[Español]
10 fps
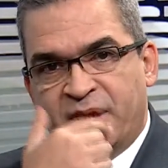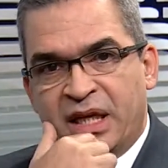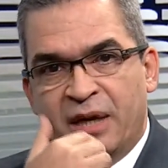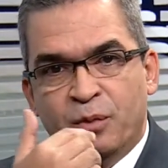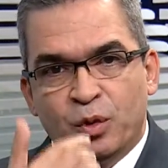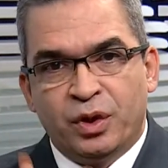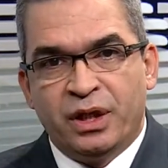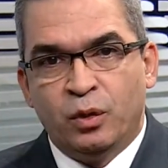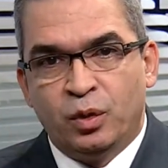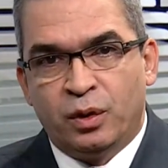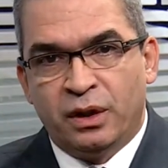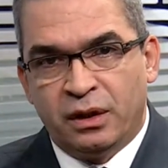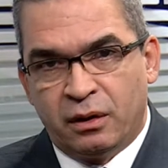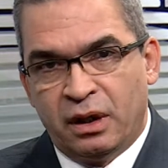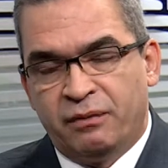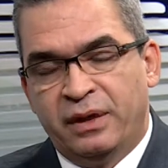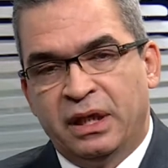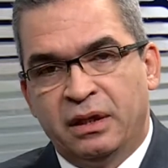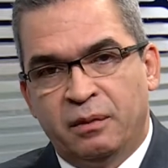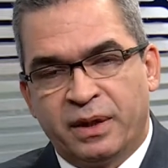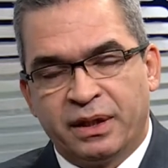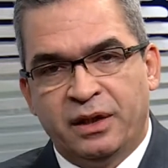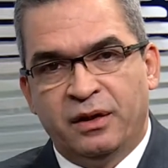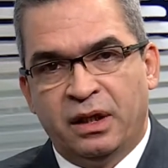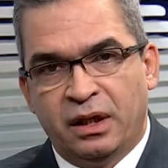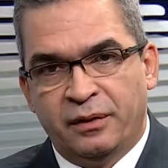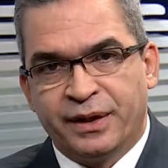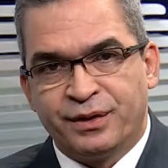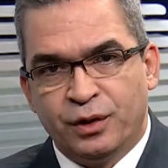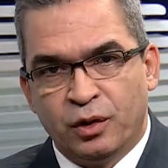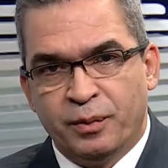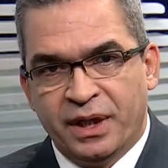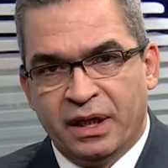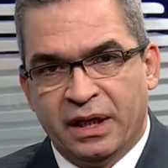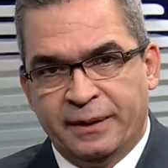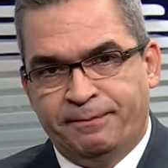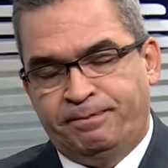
que hay mucho disgusto dentro de las filas del Partido de la Liberación Dominicana